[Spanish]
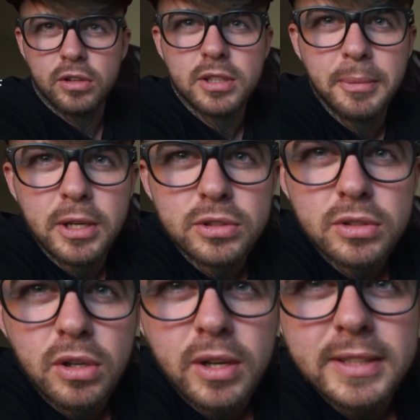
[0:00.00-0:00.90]
con los
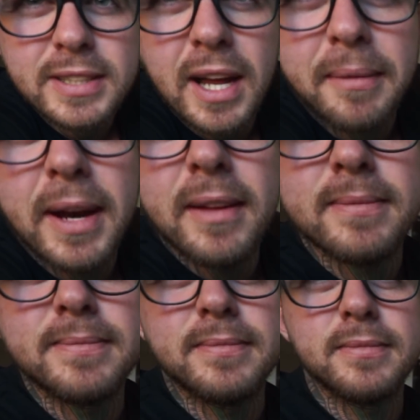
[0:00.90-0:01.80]
amigos, lo que sea,
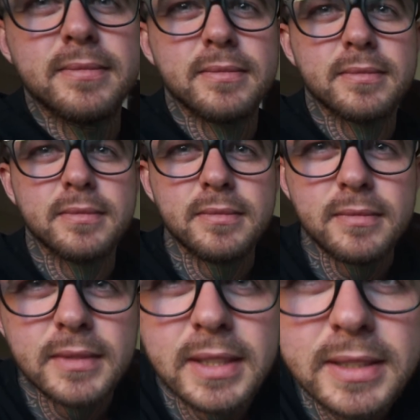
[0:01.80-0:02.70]
¿vale?
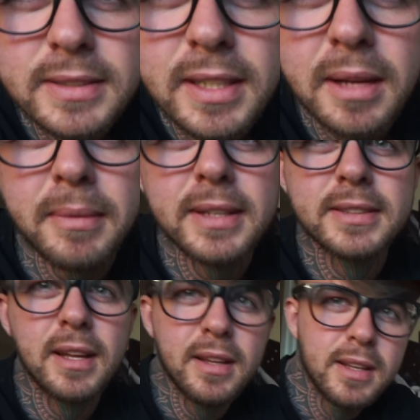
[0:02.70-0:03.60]
Está,
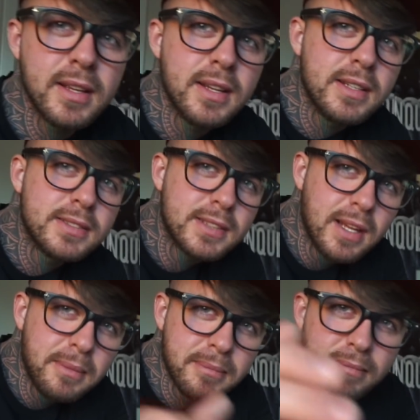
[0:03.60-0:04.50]
está,
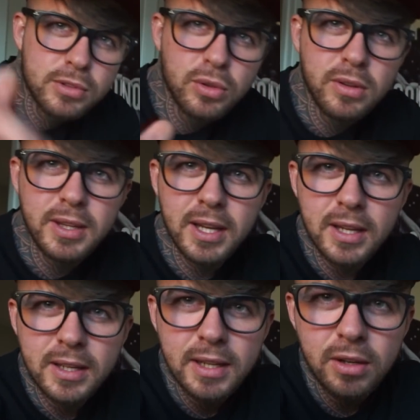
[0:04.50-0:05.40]
está
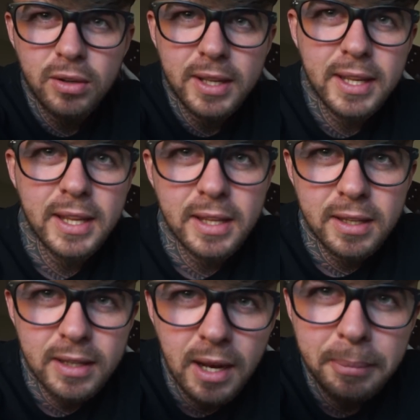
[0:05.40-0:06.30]
sucia, creo que
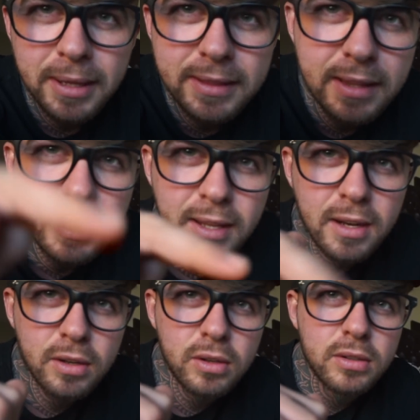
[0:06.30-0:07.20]
la pantalla,
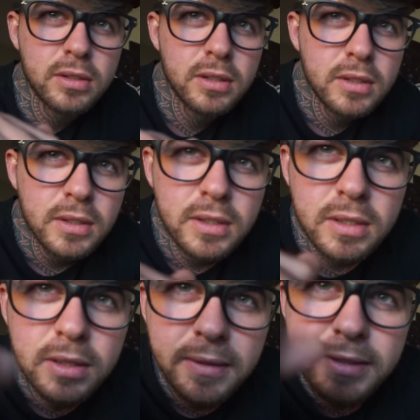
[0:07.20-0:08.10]
¿no?
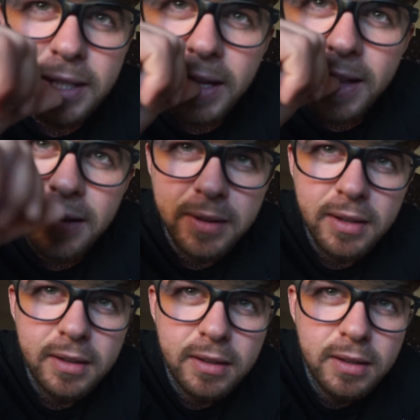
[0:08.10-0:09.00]
Debe ser, a
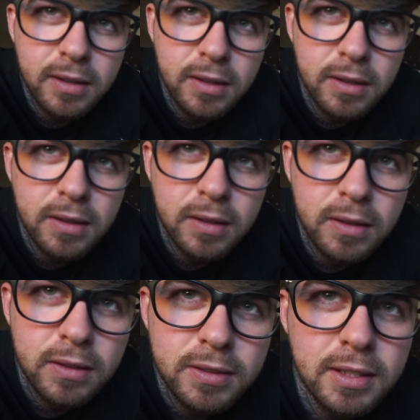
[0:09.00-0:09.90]
ver,
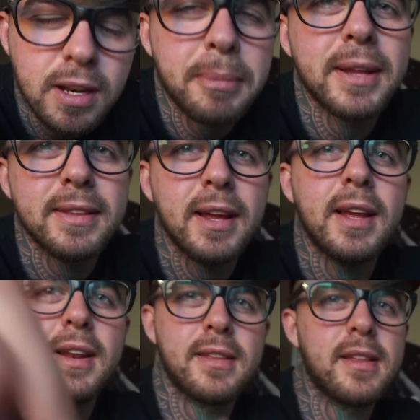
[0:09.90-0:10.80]
si es la
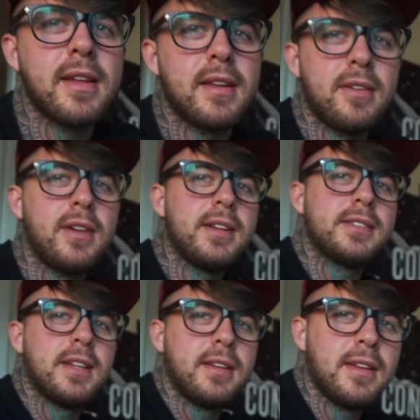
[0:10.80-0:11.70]
pantalla LCD, no el este.